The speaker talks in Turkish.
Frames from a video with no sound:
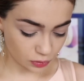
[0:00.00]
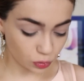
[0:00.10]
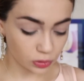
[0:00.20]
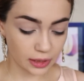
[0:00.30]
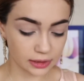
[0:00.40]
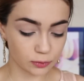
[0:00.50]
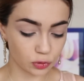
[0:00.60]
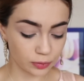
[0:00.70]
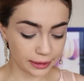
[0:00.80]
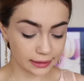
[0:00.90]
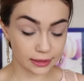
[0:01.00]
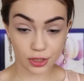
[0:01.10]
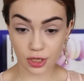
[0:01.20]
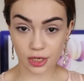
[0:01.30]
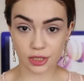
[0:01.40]
Kullandığım tüm renkleri
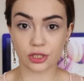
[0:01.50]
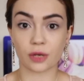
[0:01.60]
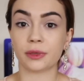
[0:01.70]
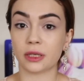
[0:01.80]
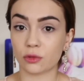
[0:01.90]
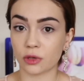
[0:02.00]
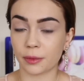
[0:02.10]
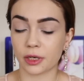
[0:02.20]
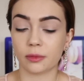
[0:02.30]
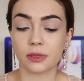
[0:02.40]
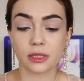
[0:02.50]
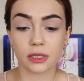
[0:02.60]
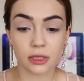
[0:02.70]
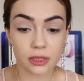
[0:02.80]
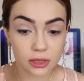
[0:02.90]
aşağı yazacağım. Yine oradan
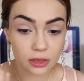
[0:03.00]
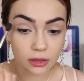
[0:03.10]
bakabilirsiniz.